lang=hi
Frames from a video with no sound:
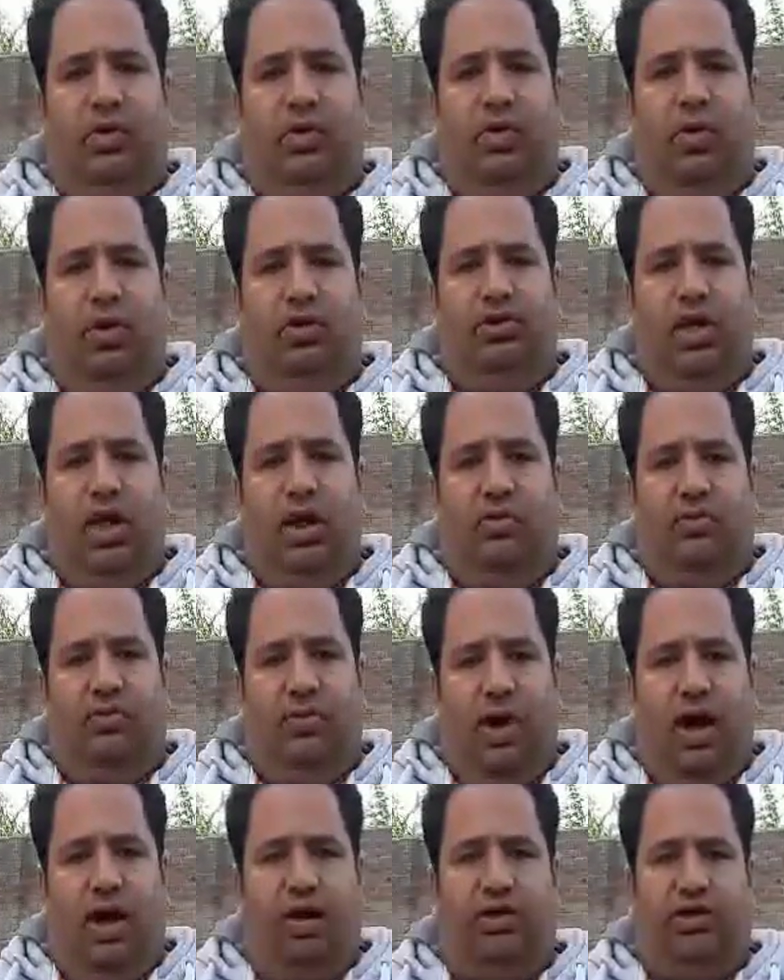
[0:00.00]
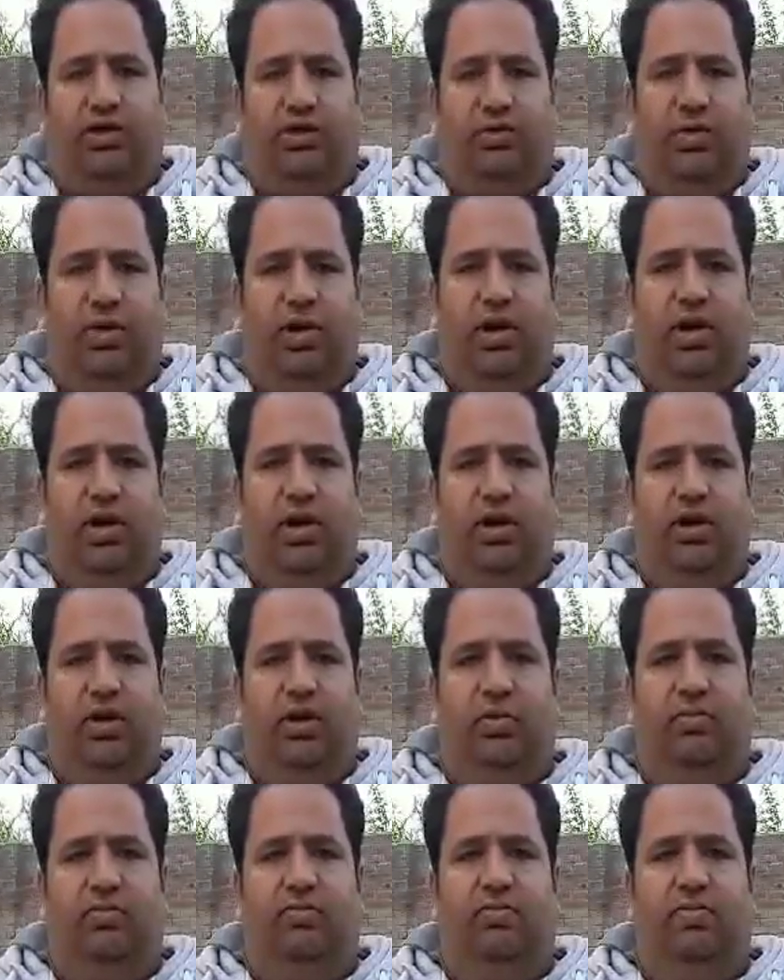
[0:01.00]
2005 में
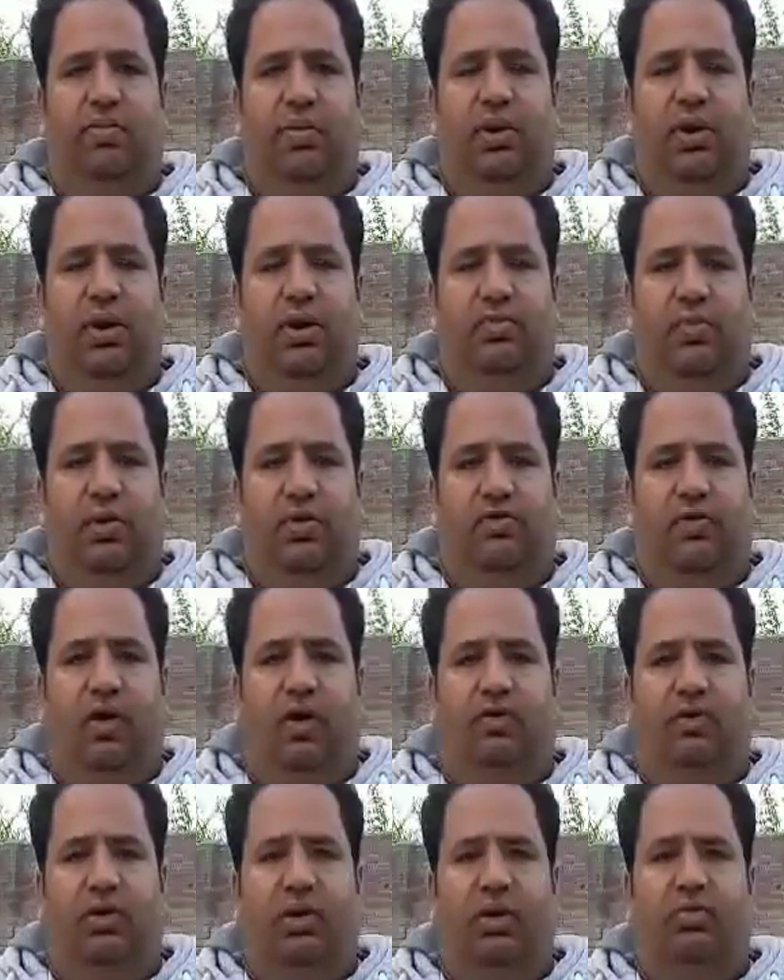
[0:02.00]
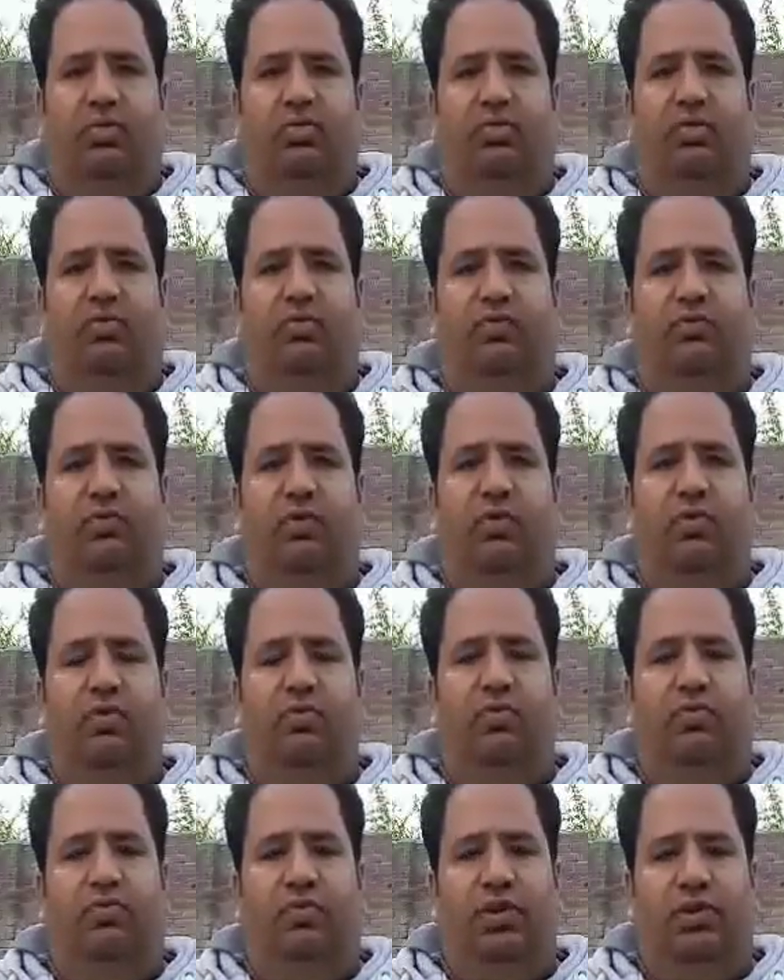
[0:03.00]
पीडीपी फाउंडर
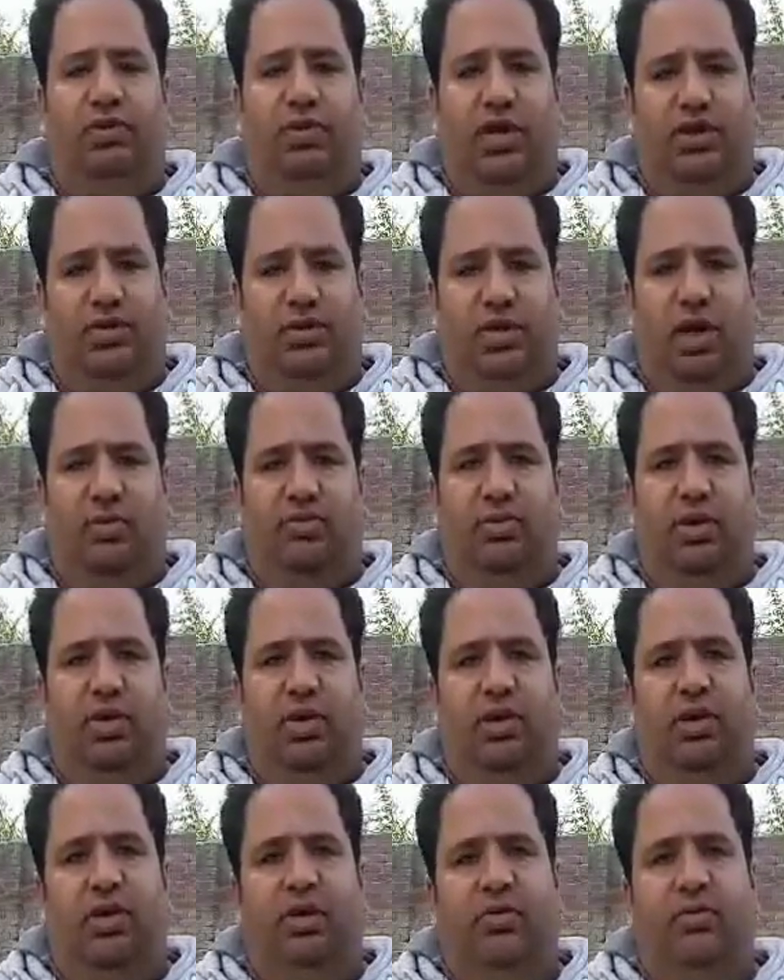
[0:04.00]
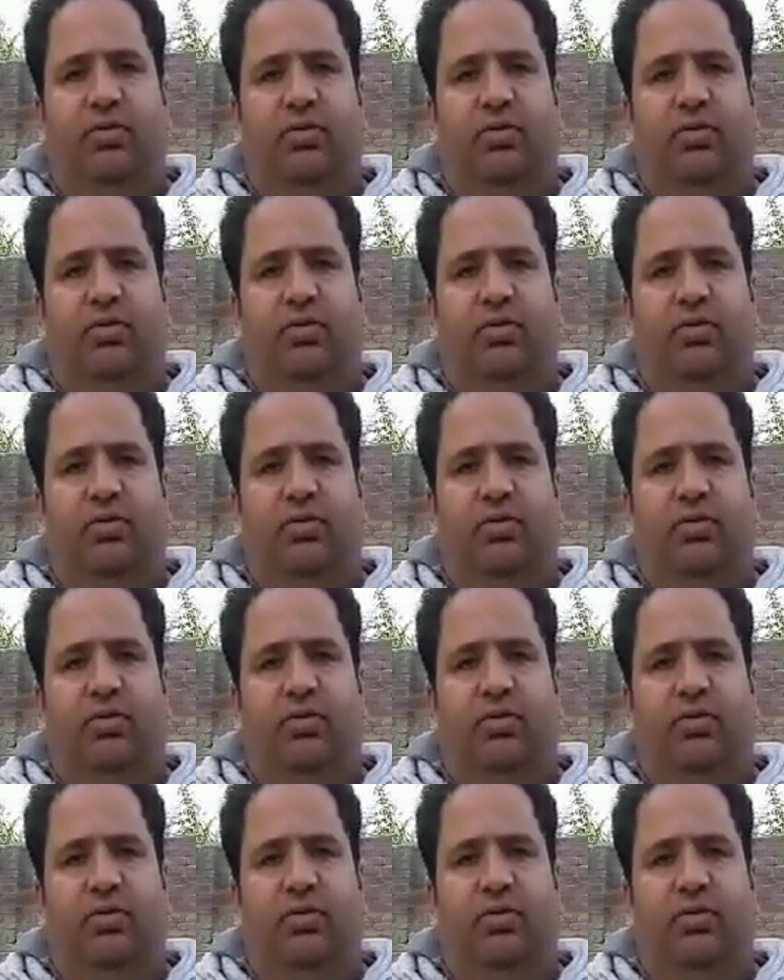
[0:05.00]
मोहम्मद मुफ्ती सईद साहब ने